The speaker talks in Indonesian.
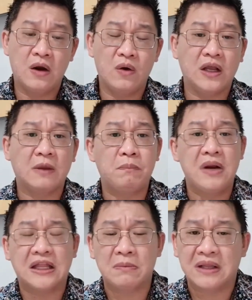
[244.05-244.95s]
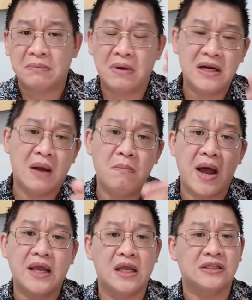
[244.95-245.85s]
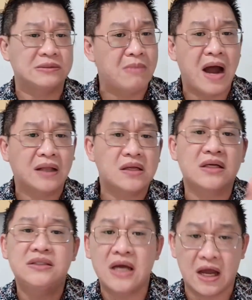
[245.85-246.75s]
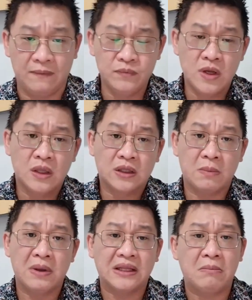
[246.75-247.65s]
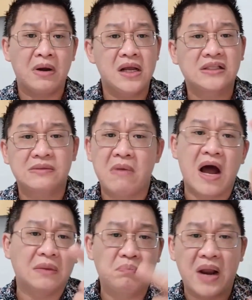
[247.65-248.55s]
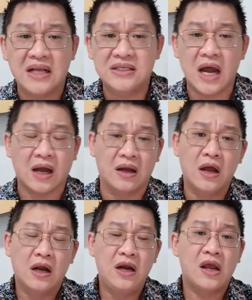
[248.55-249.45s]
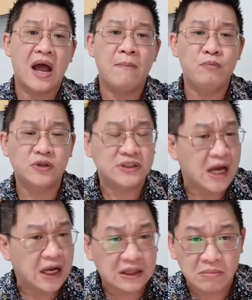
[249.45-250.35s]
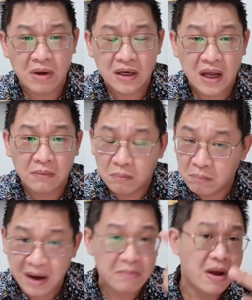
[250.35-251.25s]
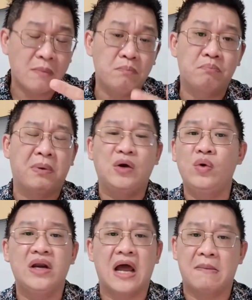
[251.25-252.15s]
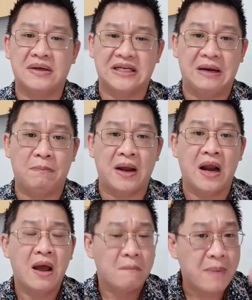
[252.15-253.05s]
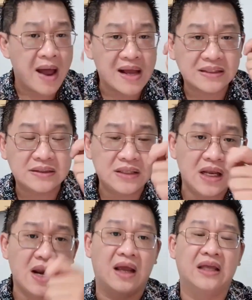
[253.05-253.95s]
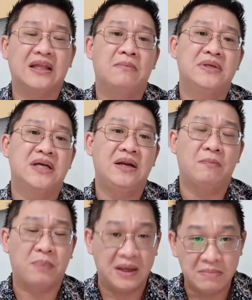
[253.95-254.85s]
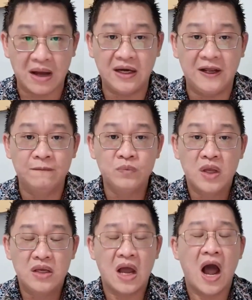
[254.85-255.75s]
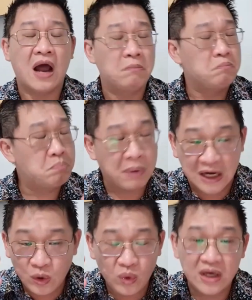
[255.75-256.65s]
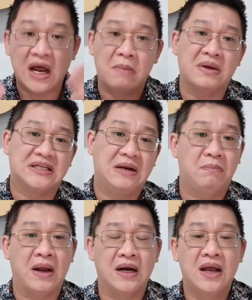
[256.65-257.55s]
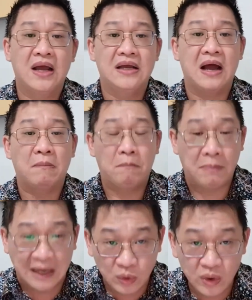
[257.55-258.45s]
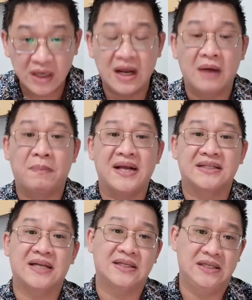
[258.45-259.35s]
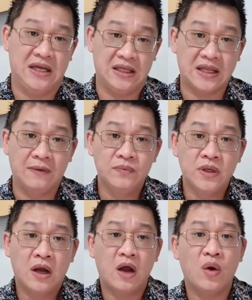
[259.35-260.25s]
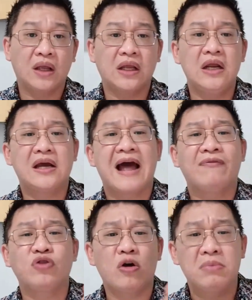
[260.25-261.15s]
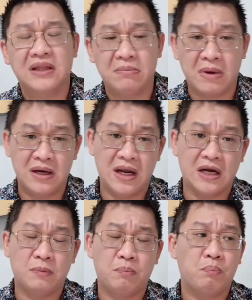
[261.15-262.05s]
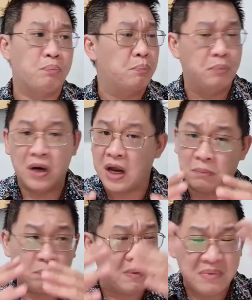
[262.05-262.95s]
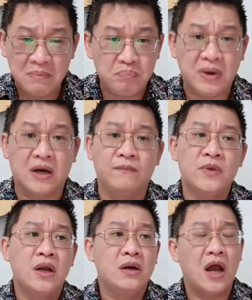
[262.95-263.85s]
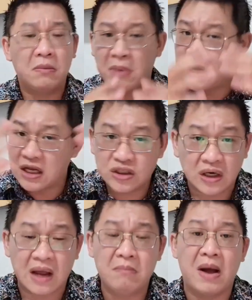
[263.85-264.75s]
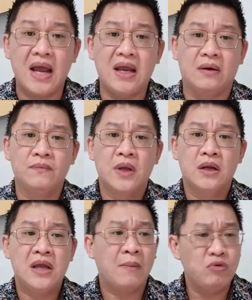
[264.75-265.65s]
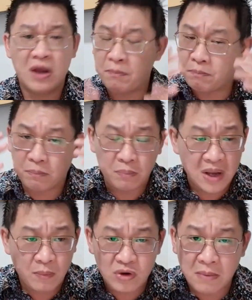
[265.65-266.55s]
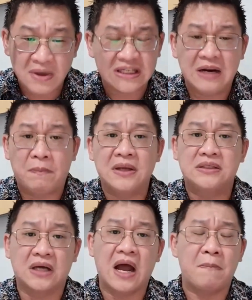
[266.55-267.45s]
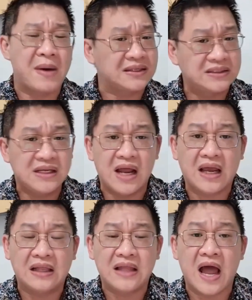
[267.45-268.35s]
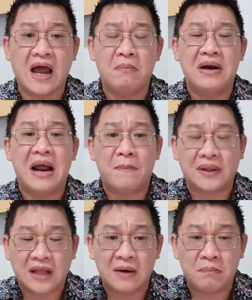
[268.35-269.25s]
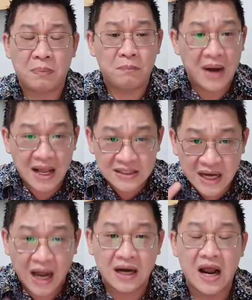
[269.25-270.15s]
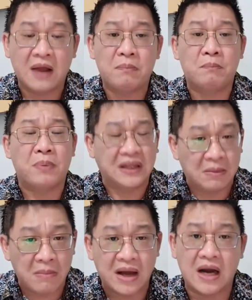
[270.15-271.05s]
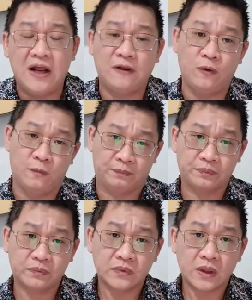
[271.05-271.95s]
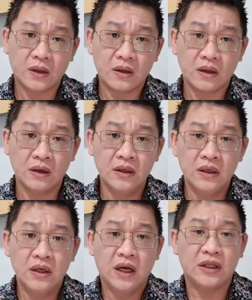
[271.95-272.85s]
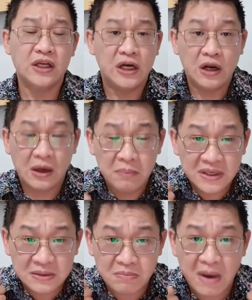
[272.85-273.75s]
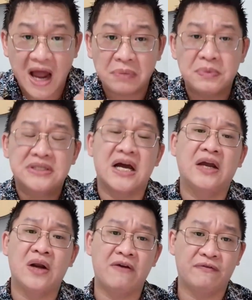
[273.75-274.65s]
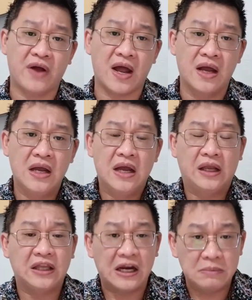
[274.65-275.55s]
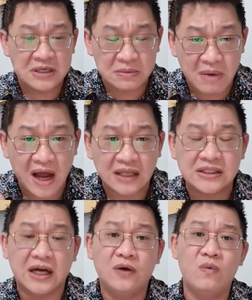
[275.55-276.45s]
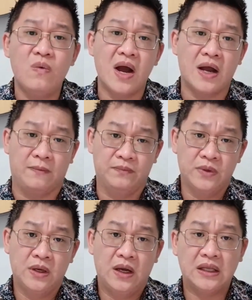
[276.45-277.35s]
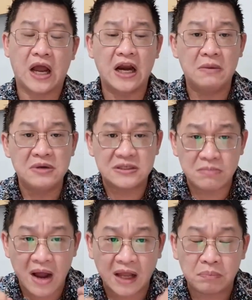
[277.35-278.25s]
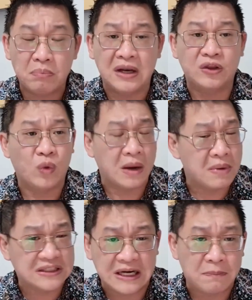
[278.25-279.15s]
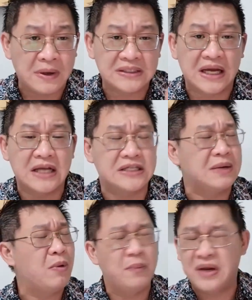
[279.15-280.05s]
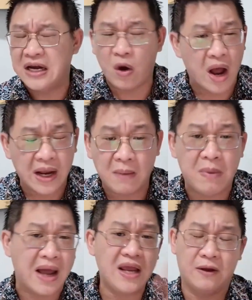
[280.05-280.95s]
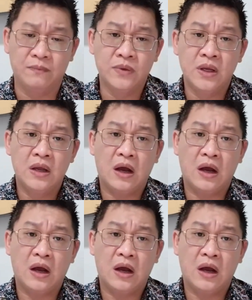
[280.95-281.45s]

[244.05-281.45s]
Kalau kita pilih teman-teman yang baik, yang semangat kerja, teman-teman yang semangat belajar di kampus cari teman yang memang peduli dengan masa depan pastilah kita menjadi pribadi yang akan peduli dengan masa depan yang peduli dengan prestasi kita kalau kita di kantor berteman dengan dengan pemimpin dengan manajer yang baik yang punya yang punya masa depan cerah pastilah kita akan mendapatkan belajaran dari pertemanan itu kita jadi lebih semangat mencari nafkah, kita lebih semangat cari uang, kita akan lebih semangat menentukan masa depan saya. Saya mau menjadi orang yang baik.